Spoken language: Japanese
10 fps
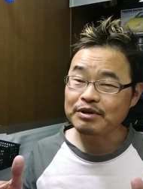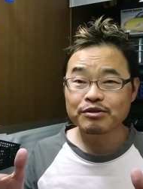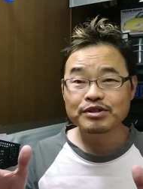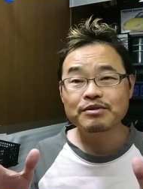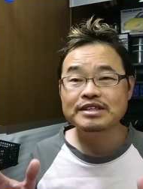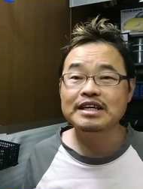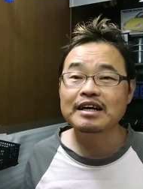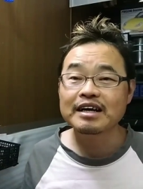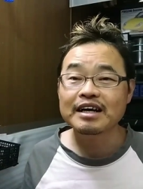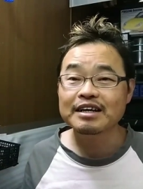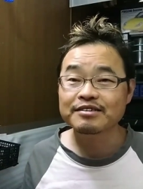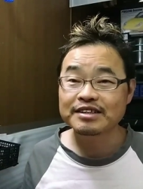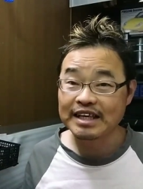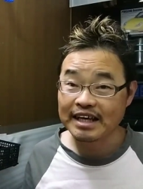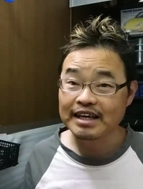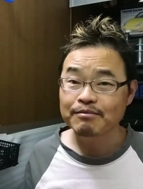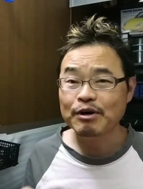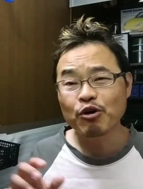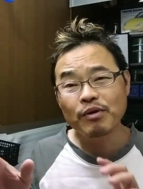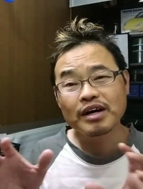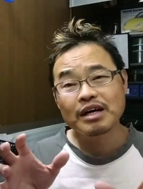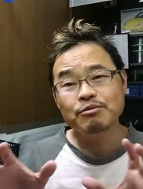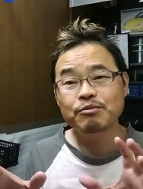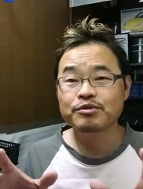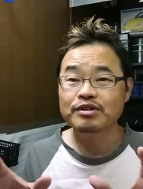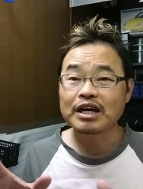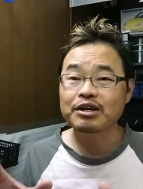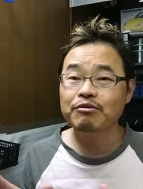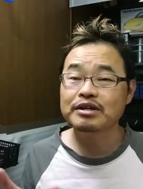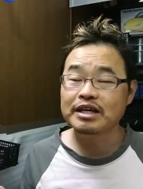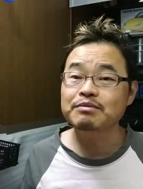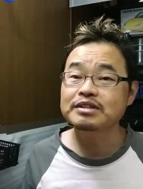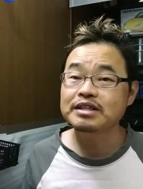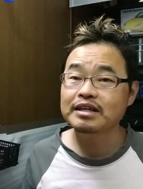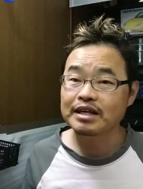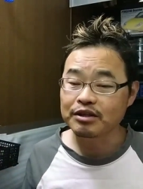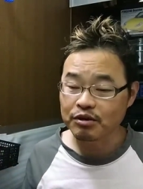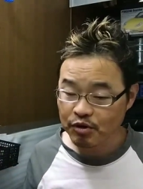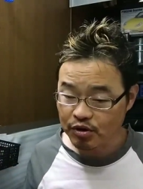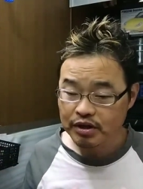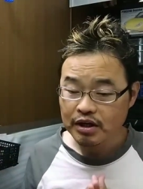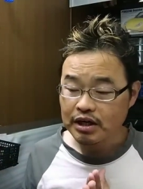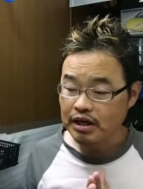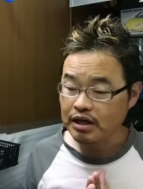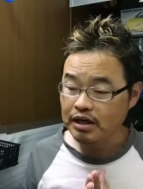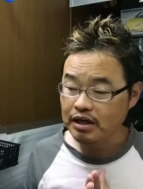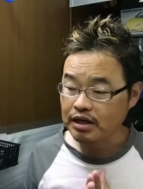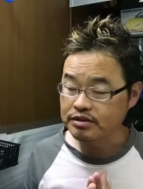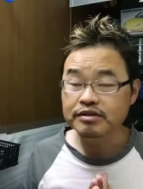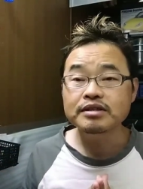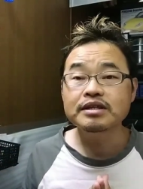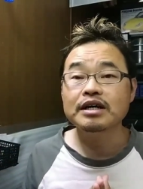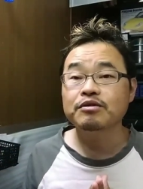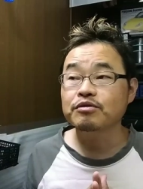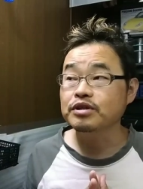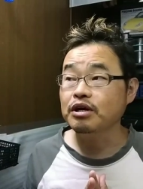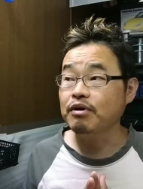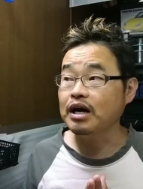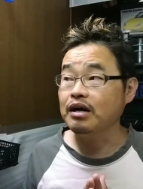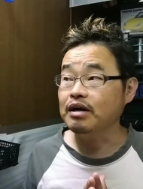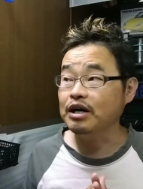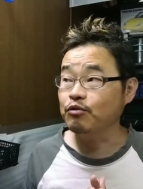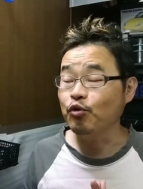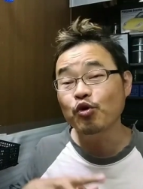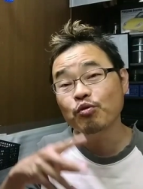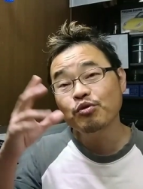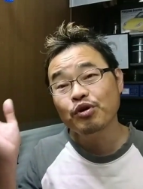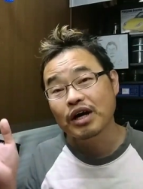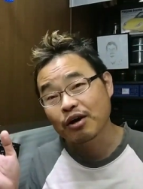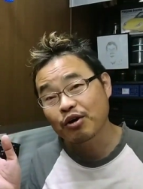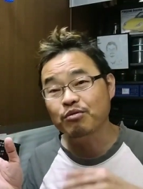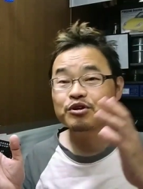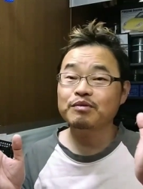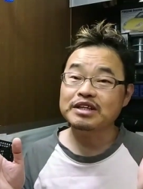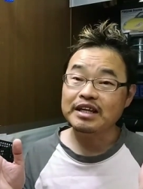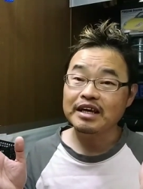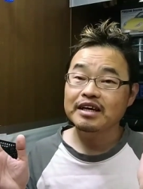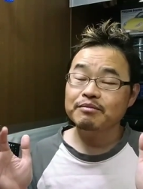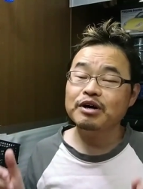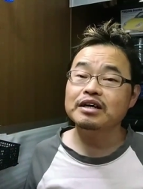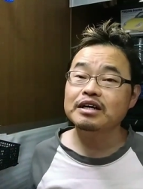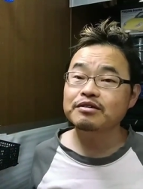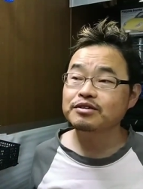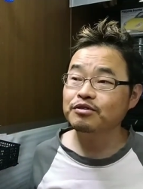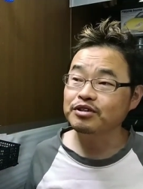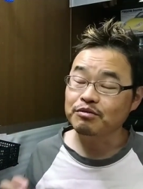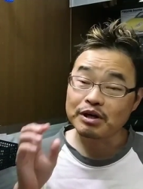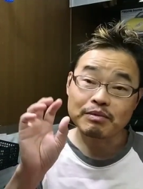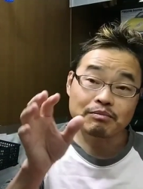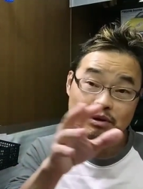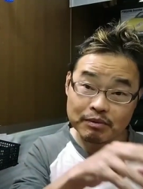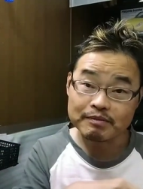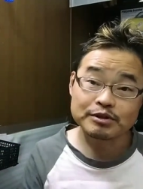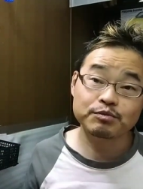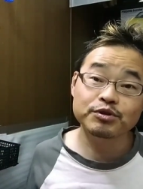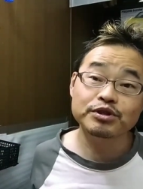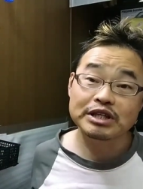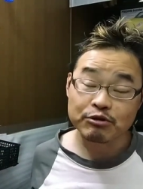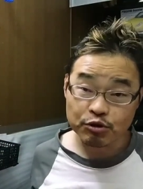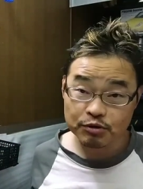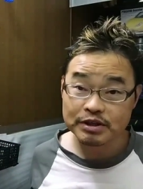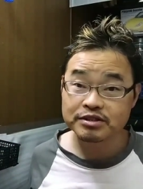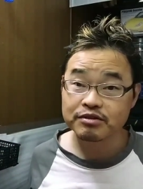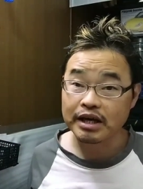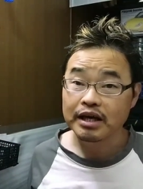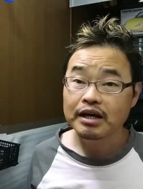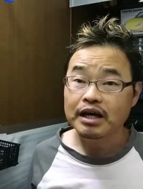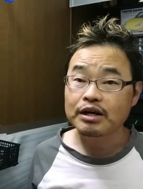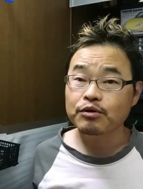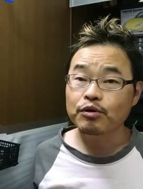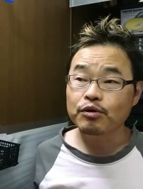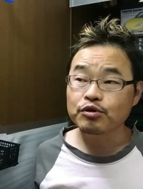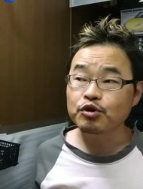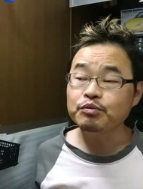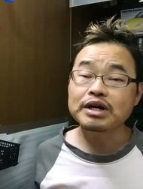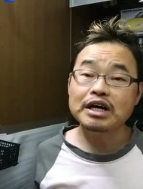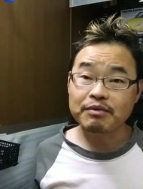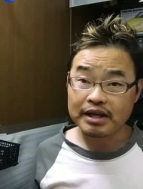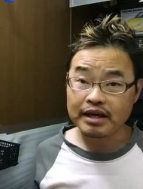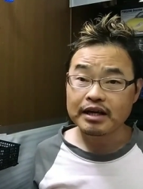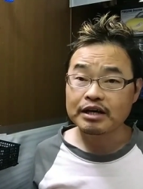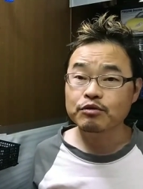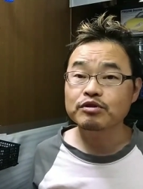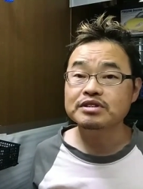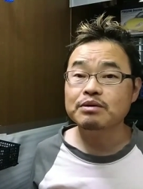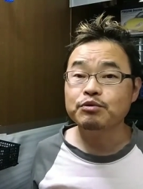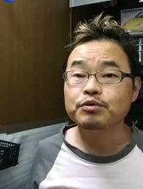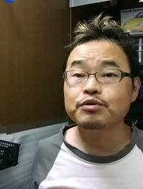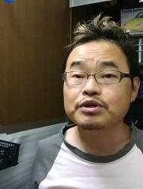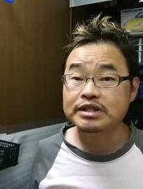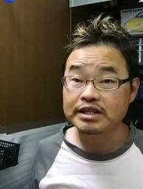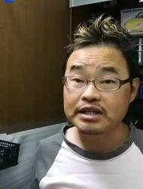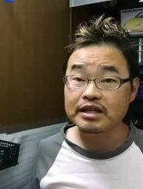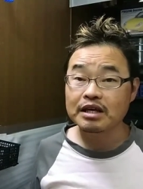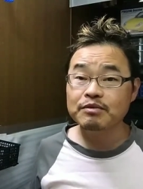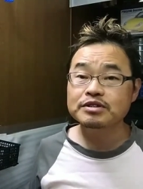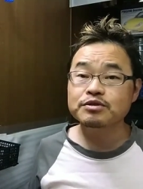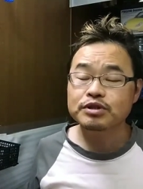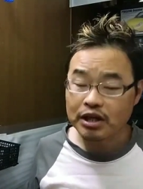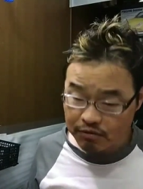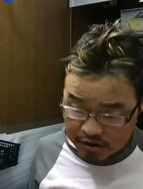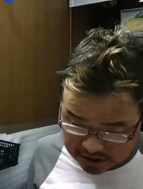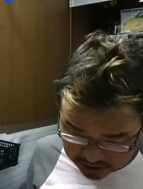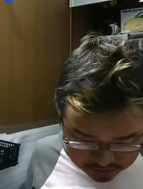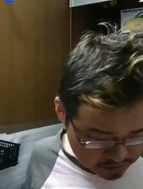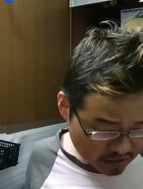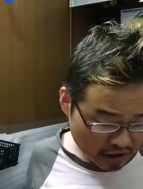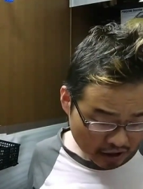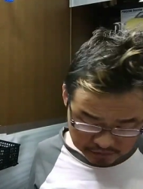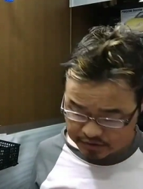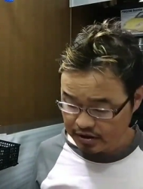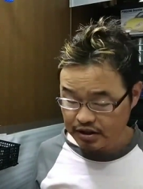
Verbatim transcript: ぱりどうしても時間がかかるんで、まあ細かい部分の対応ができませんけれども、あツイッターの方では、あの、大物から小物までね、まああらゆる商品をまあバンバンバンバンつぶやいておりますので、あの、興味があればね、あの、こちらもフォローしていただけますと幸いです。はい。